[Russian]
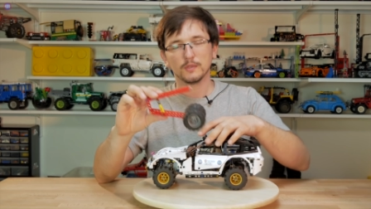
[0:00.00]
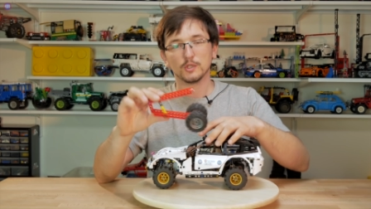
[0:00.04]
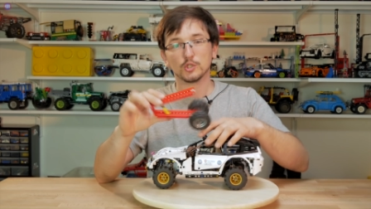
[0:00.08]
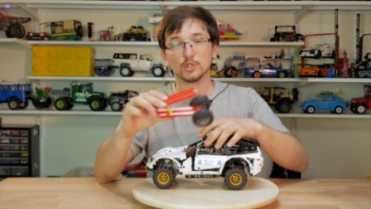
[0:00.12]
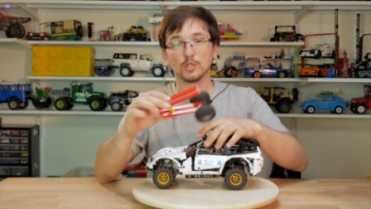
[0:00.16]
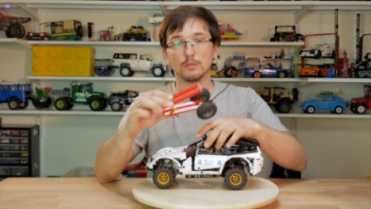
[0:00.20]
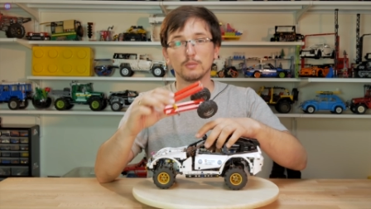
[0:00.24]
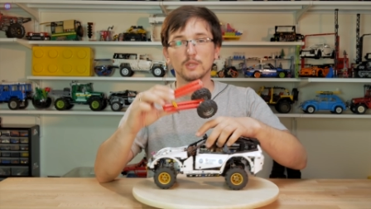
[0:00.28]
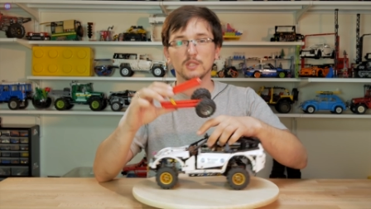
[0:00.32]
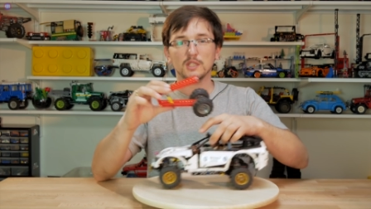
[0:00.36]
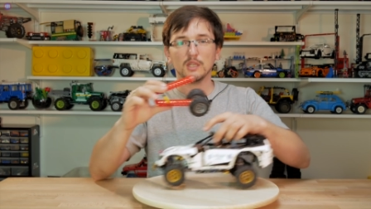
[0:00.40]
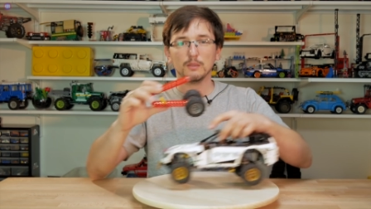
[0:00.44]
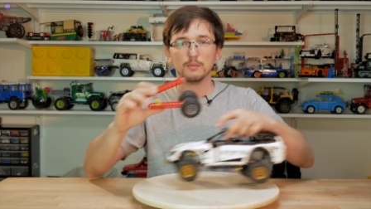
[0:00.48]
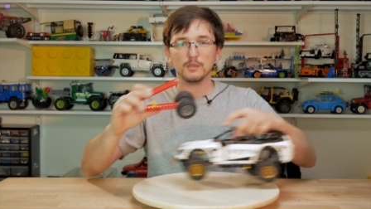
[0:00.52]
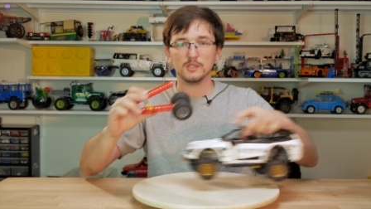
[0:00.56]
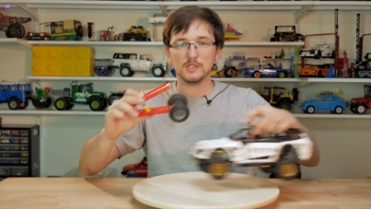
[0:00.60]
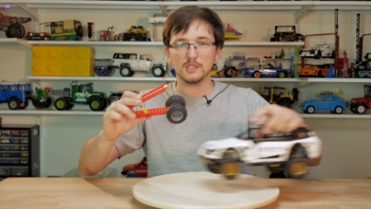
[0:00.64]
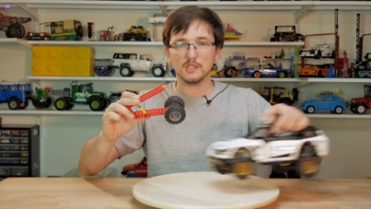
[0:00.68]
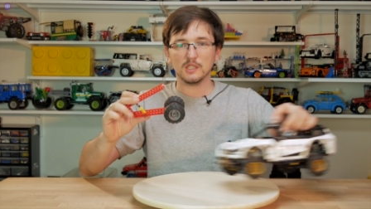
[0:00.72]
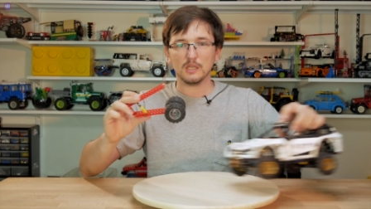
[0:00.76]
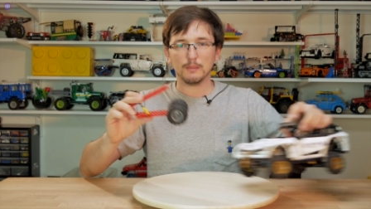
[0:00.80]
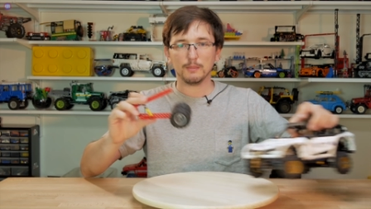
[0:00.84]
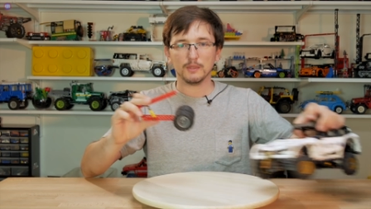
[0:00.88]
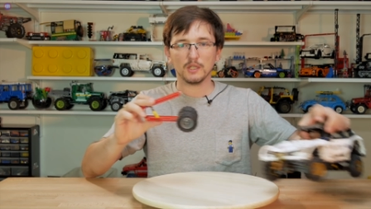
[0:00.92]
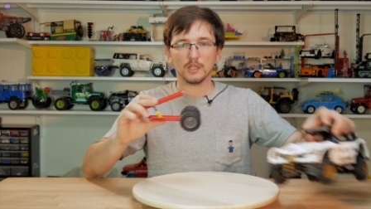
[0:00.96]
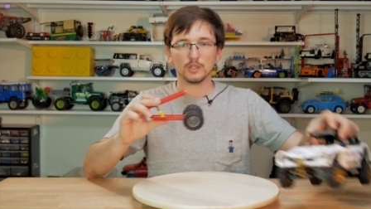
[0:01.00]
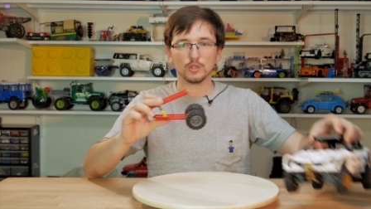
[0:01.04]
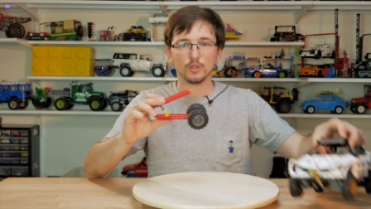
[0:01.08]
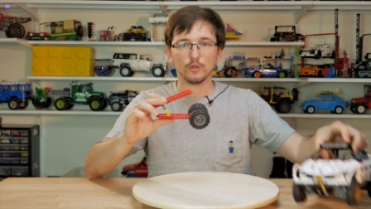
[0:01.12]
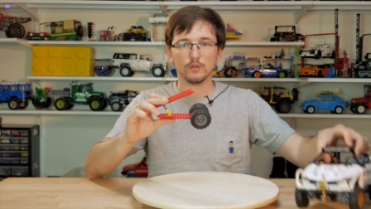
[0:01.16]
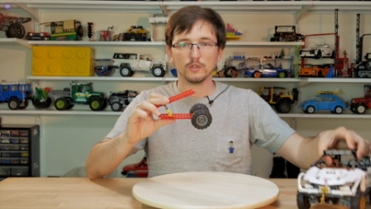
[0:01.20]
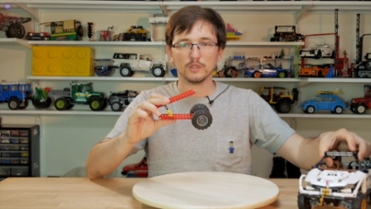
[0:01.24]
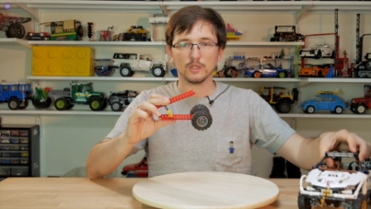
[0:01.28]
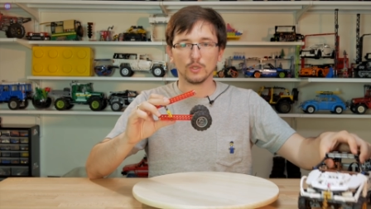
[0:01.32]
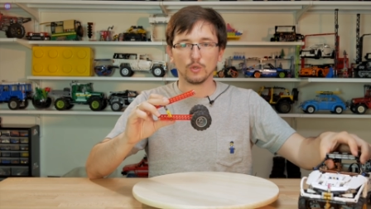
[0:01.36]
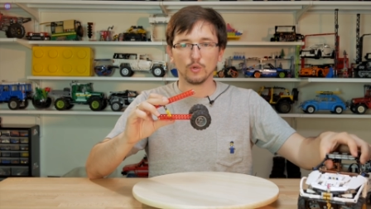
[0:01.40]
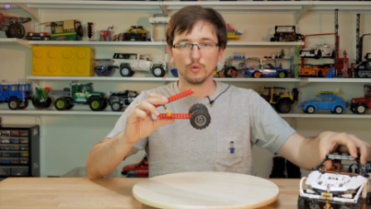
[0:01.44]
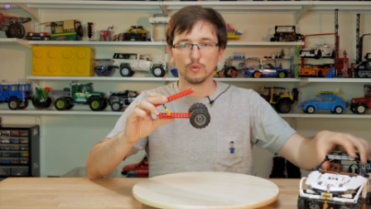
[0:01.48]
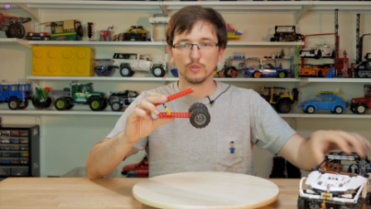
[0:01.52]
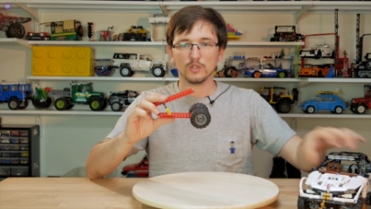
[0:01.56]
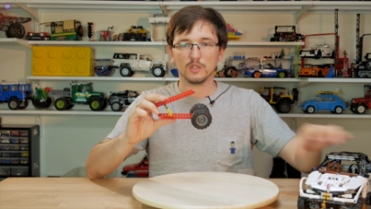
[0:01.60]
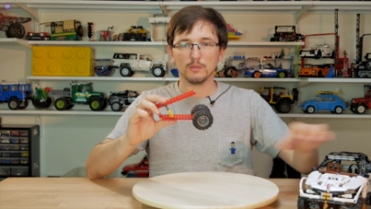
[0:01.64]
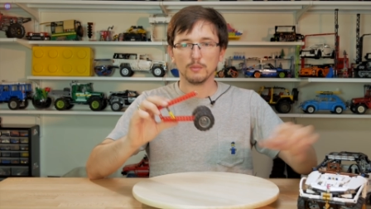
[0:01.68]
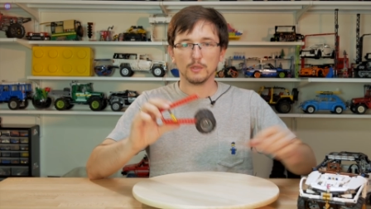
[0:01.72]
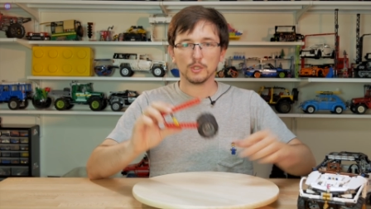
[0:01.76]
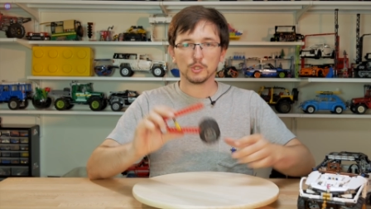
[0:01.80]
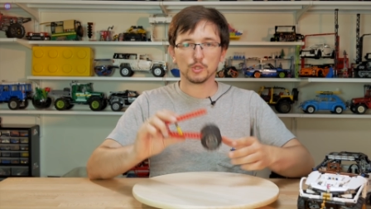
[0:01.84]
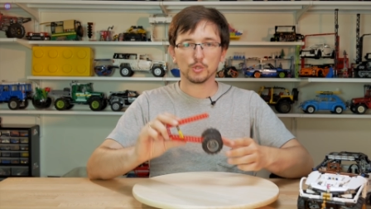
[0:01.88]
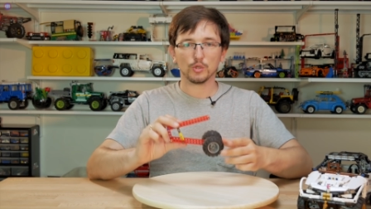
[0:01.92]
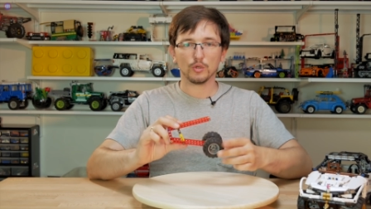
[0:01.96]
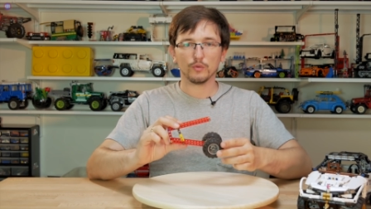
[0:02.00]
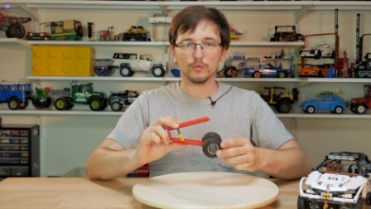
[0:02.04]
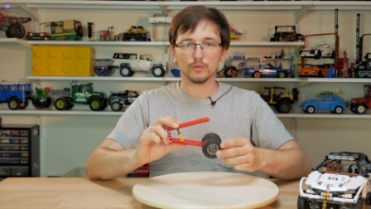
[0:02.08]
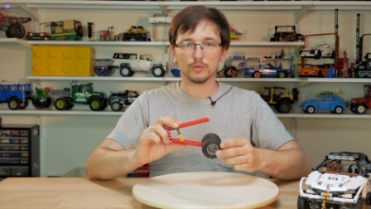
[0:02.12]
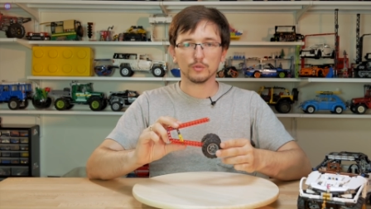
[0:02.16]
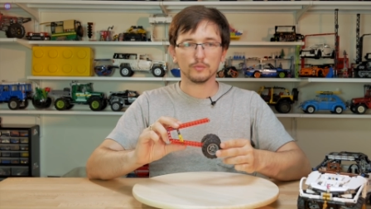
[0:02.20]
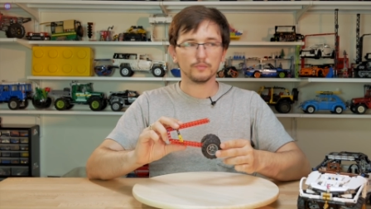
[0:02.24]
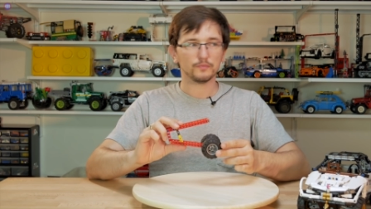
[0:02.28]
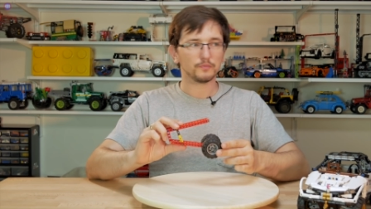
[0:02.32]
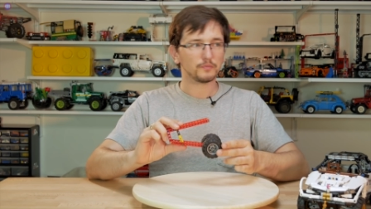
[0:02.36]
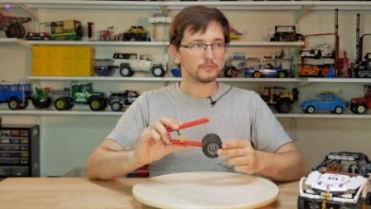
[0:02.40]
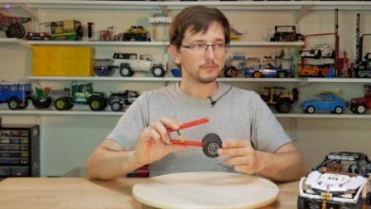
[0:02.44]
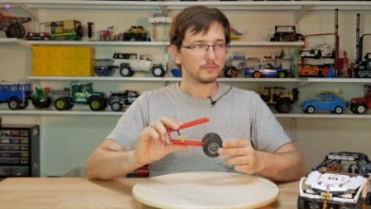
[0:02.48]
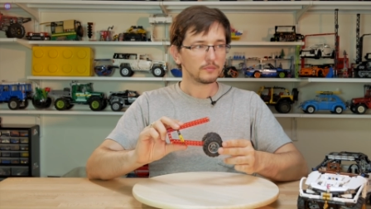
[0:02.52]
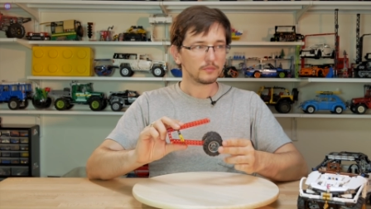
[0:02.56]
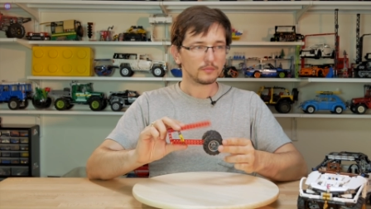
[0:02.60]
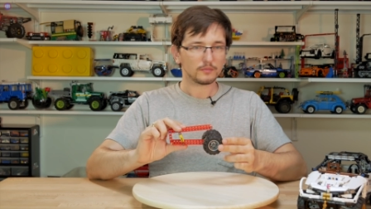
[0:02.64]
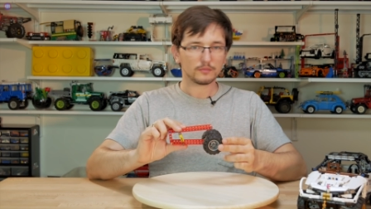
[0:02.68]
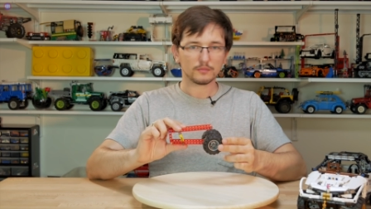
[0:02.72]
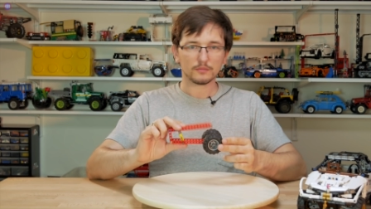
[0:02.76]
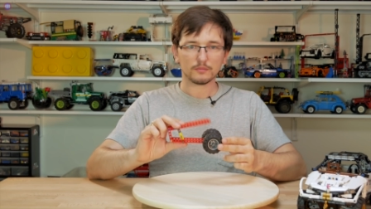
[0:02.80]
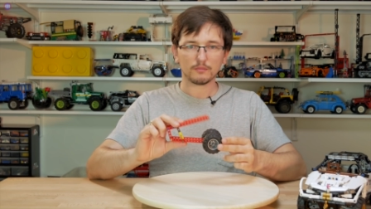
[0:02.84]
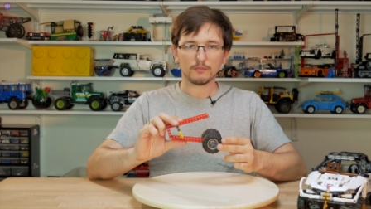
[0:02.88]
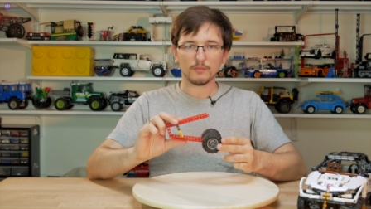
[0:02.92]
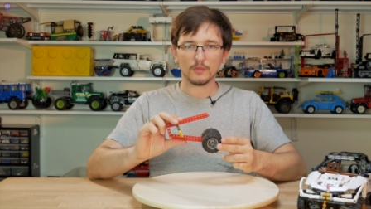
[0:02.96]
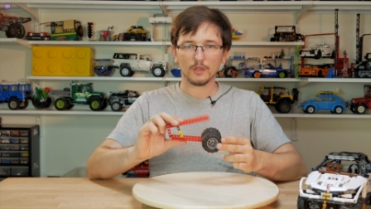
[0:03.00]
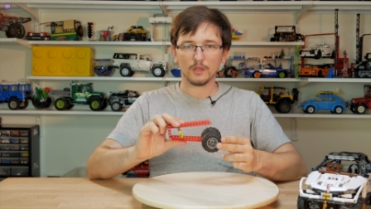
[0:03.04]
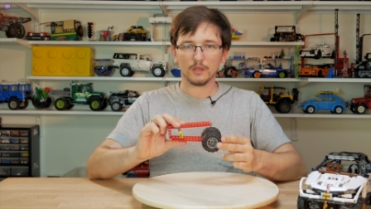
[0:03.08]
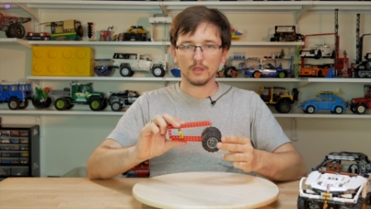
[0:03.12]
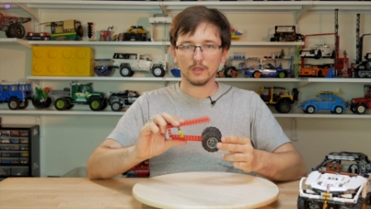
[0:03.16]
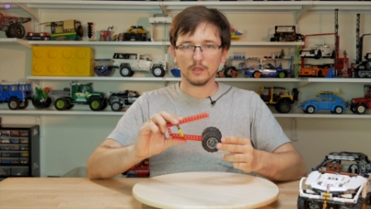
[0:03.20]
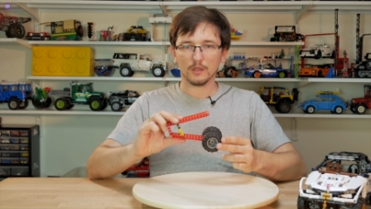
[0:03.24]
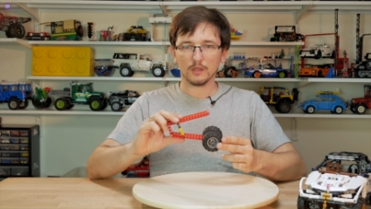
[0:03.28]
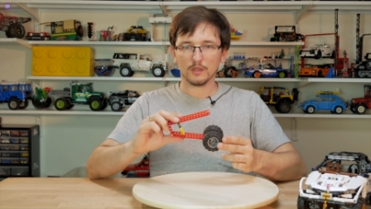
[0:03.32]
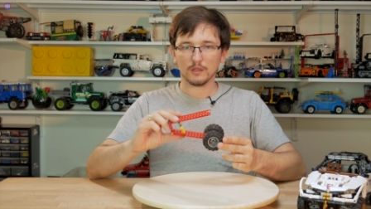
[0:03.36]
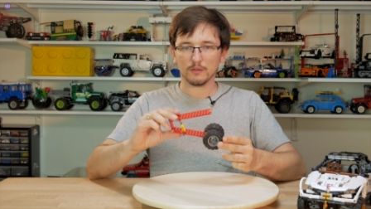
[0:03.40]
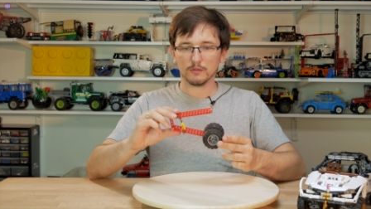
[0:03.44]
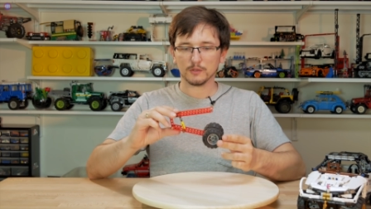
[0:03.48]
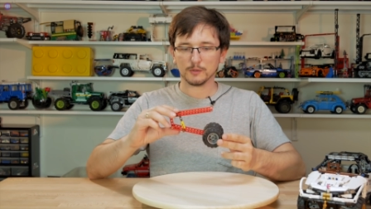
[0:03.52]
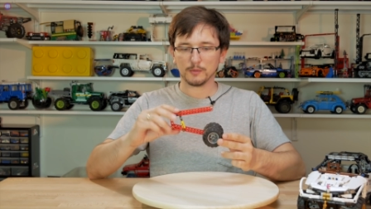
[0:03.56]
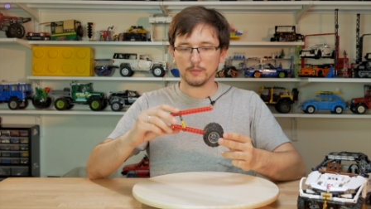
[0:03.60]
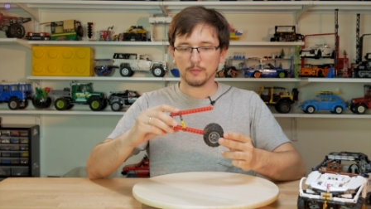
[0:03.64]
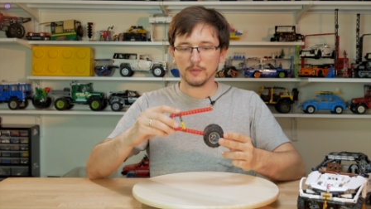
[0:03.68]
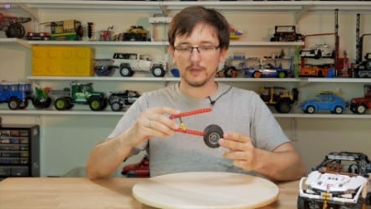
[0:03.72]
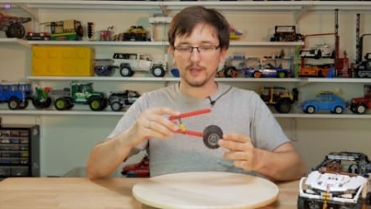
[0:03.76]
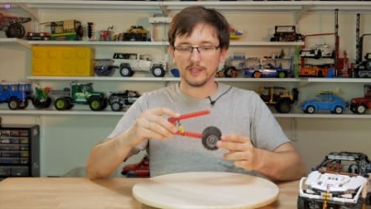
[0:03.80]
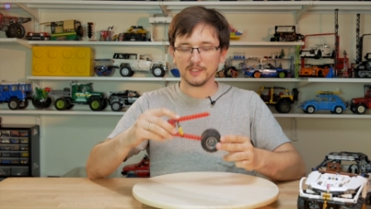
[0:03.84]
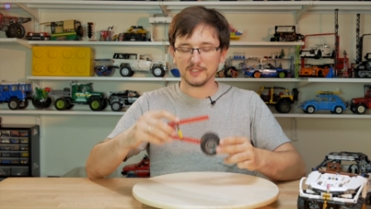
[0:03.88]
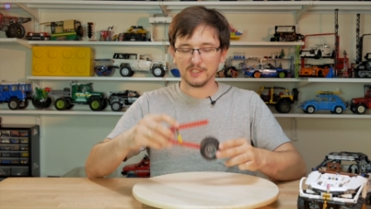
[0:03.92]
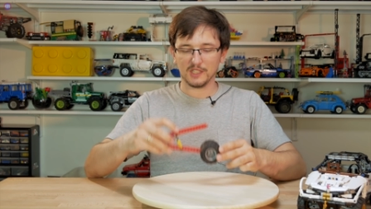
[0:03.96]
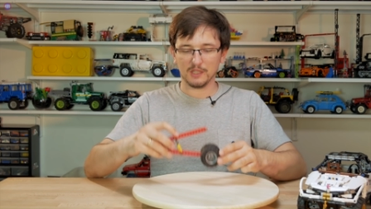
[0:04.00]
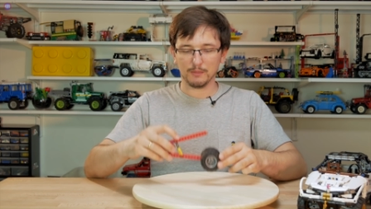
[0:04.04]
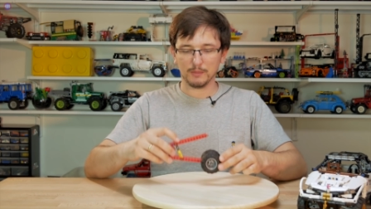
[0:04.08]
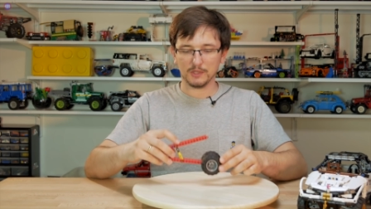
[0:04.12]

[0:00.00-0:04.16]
Чтобы это объяснить, я подготовил такой вот небольшой вот Э, вспомогательный